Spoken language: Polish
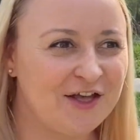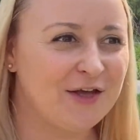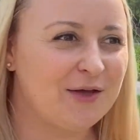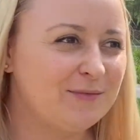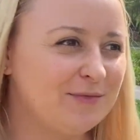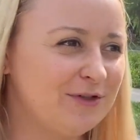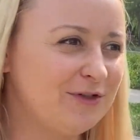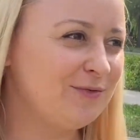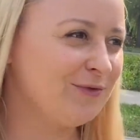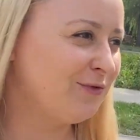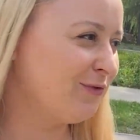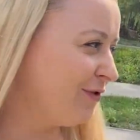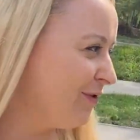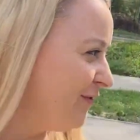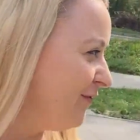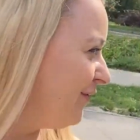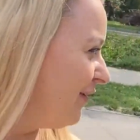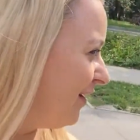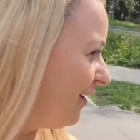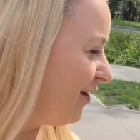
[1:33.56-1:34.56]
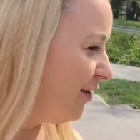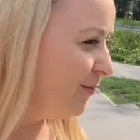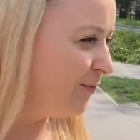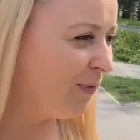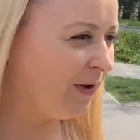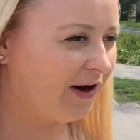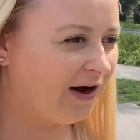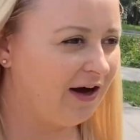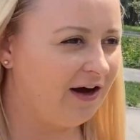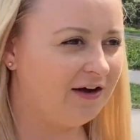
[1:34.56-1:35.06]
Przyszliśmy, to jest wielki
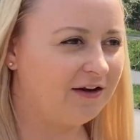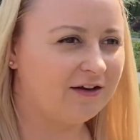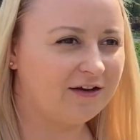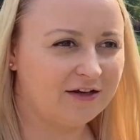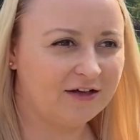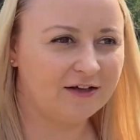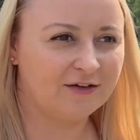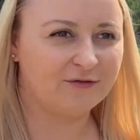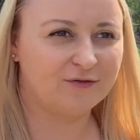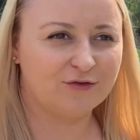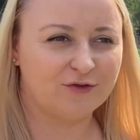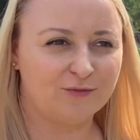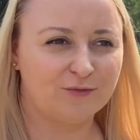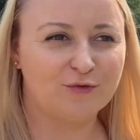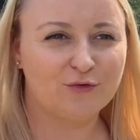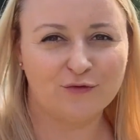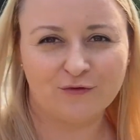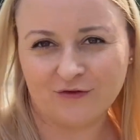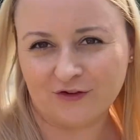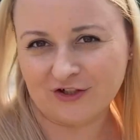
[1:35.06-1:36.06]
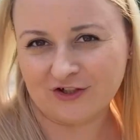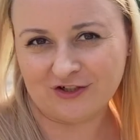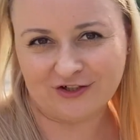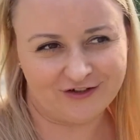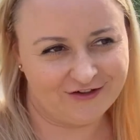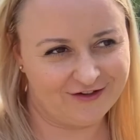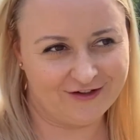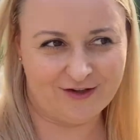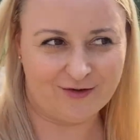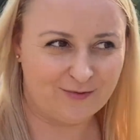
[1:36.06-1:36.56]
park, w tym również
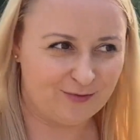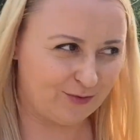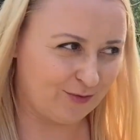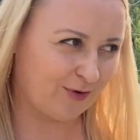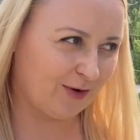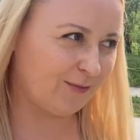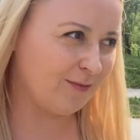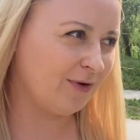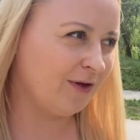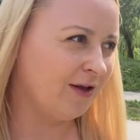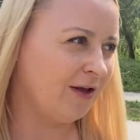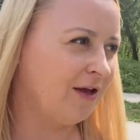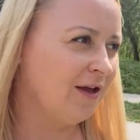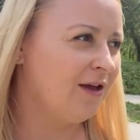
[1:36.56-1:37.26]
nigdy nie byłam.